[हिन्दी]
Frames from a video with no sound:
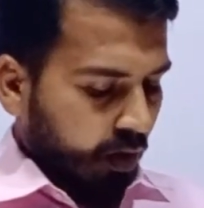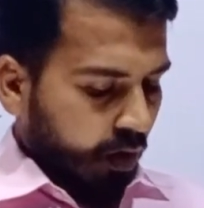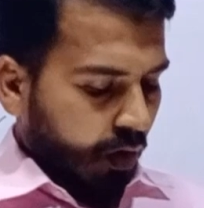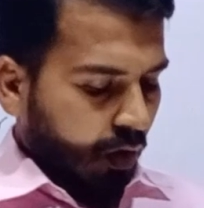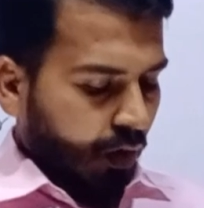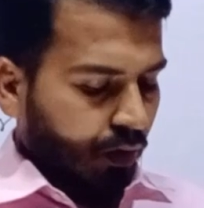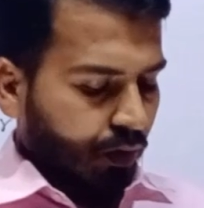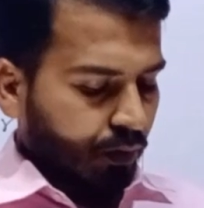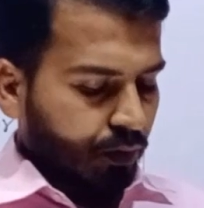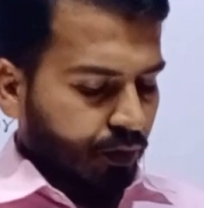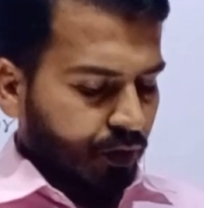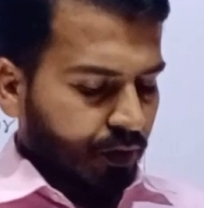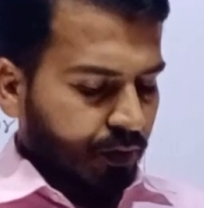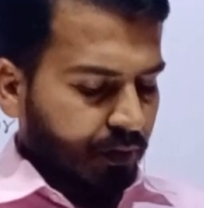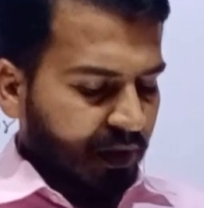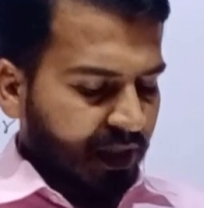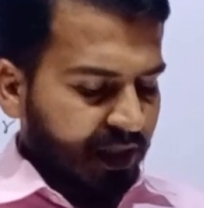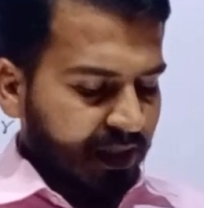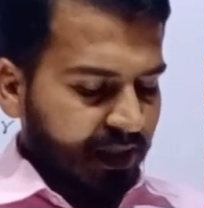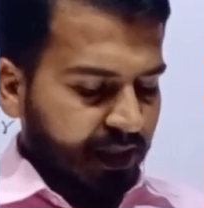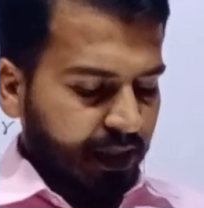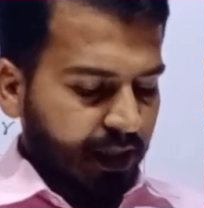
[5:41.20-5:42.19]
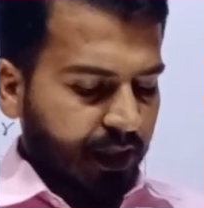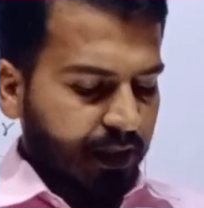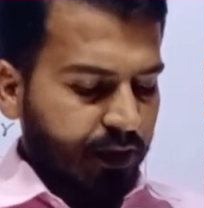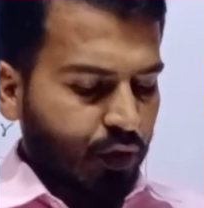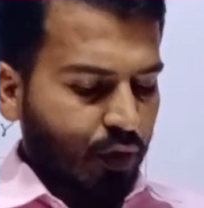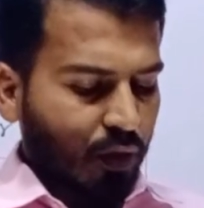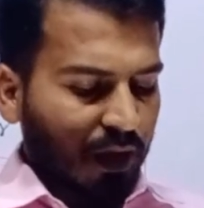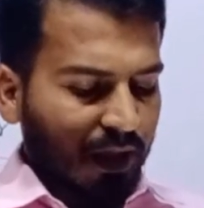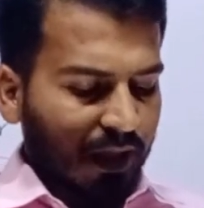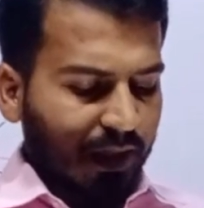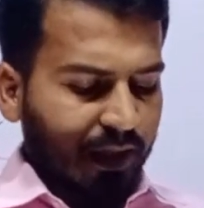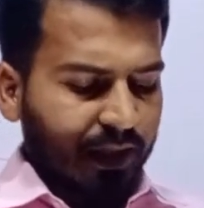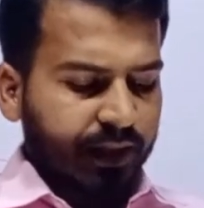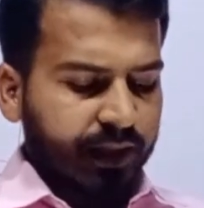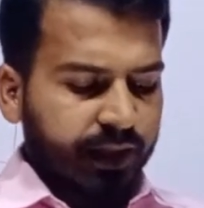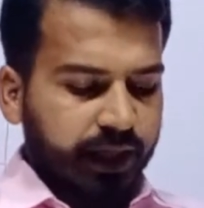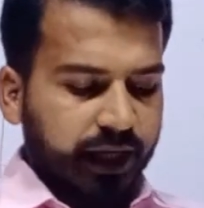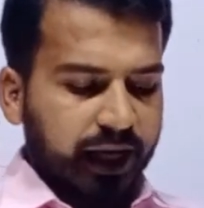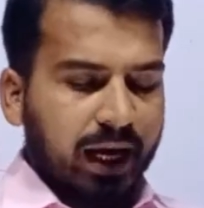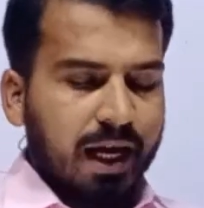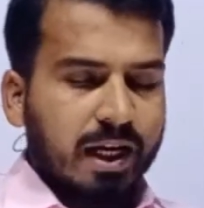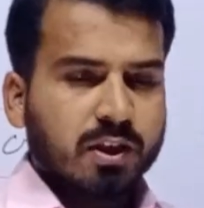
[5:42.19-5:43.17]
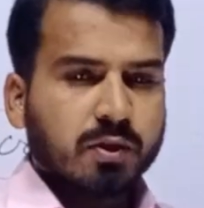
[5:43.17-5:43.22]
और उसमें से जो नगद
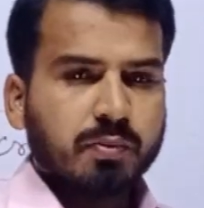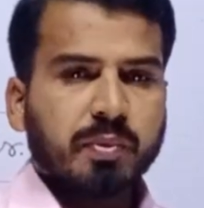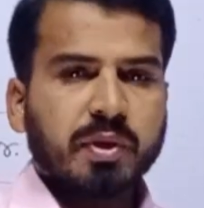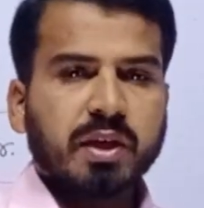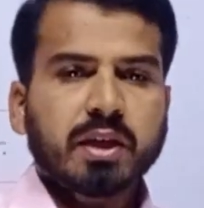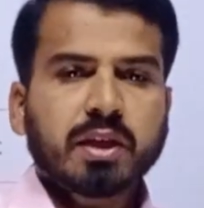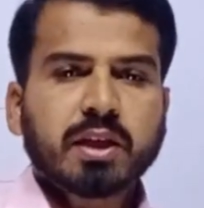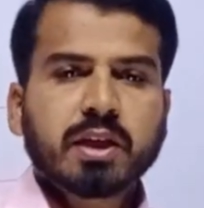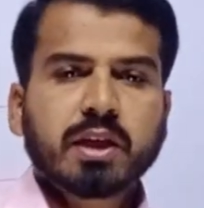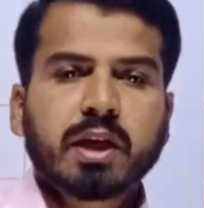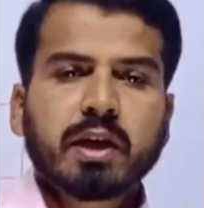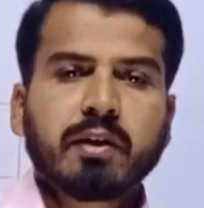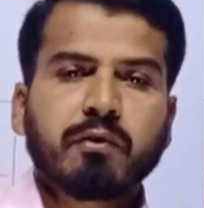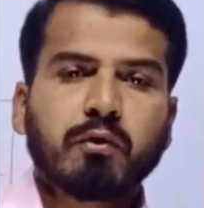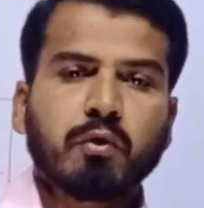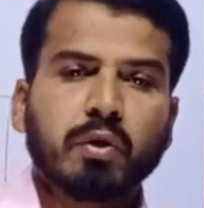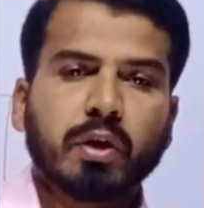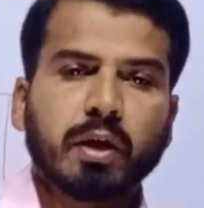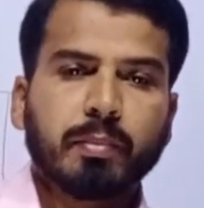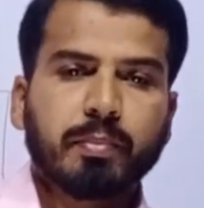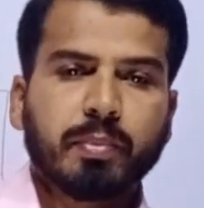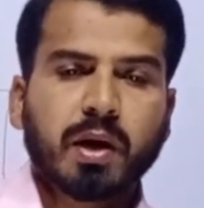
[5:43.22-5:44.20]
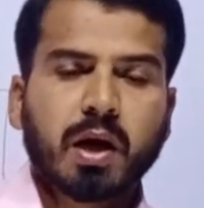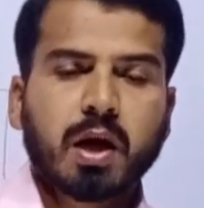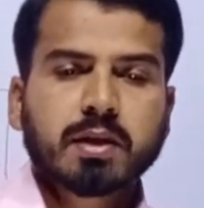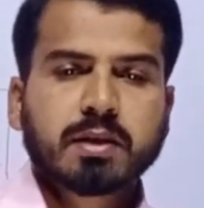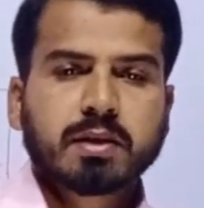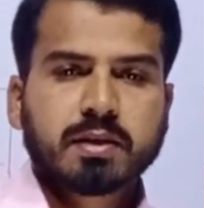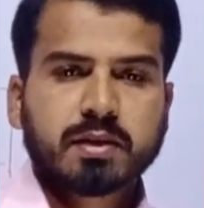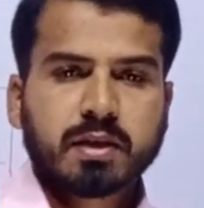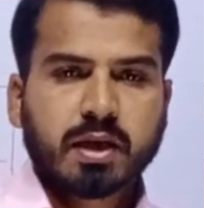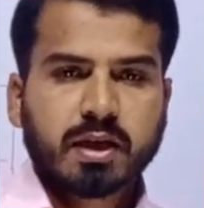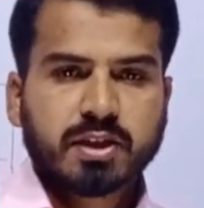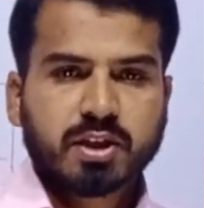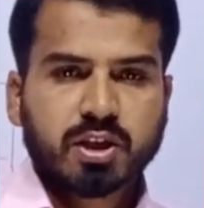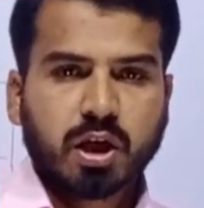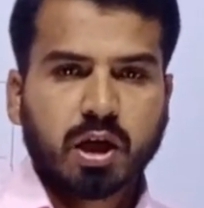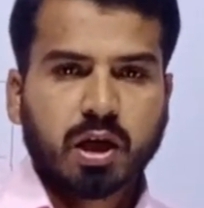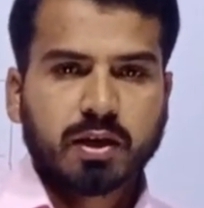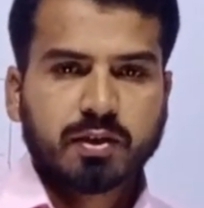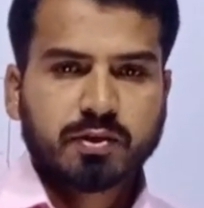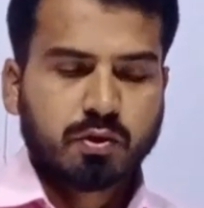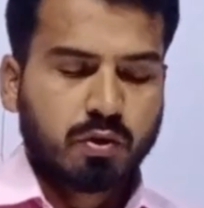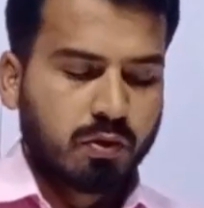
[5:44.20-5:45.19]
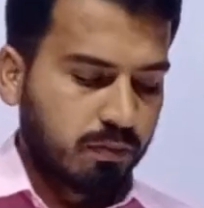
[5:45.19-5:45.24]
कैश पे किया है वो है पाँच हज़ार
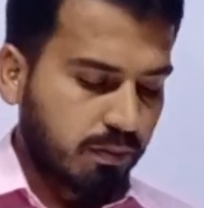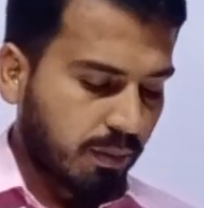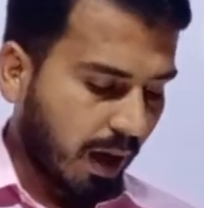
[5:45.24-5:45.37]
चार सौ